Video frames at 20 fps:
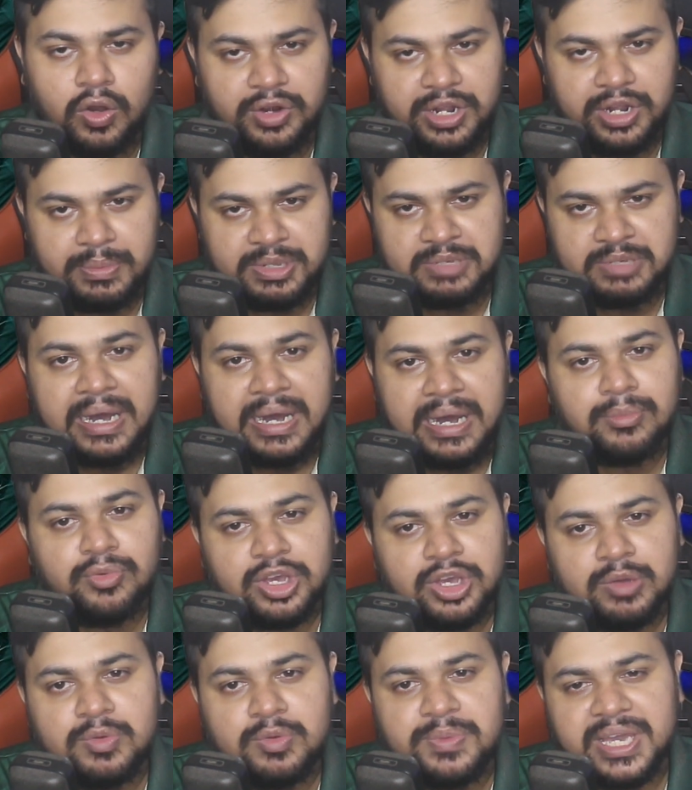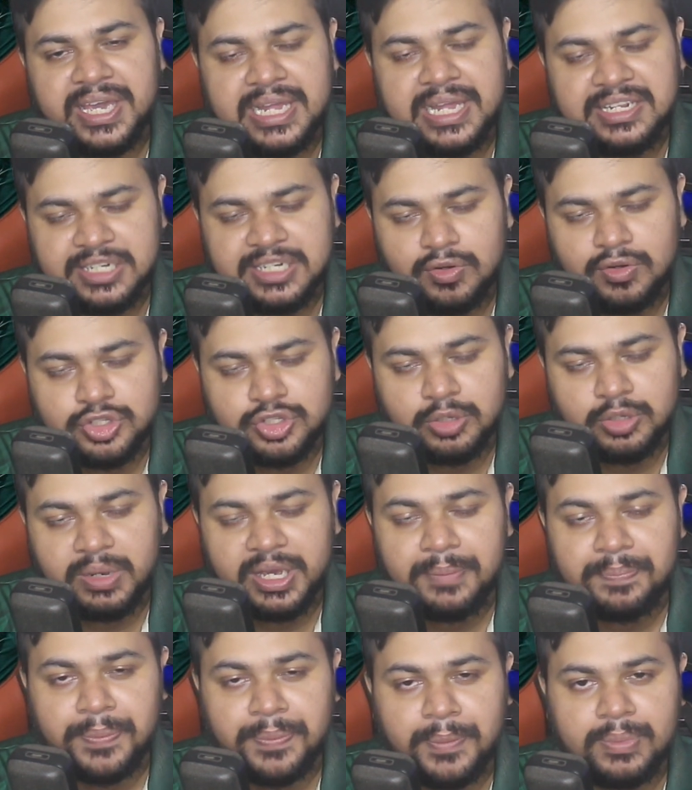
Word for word: অনেক বেশি মারমুখী ভূমিকা খেলছিলেন ওই সময়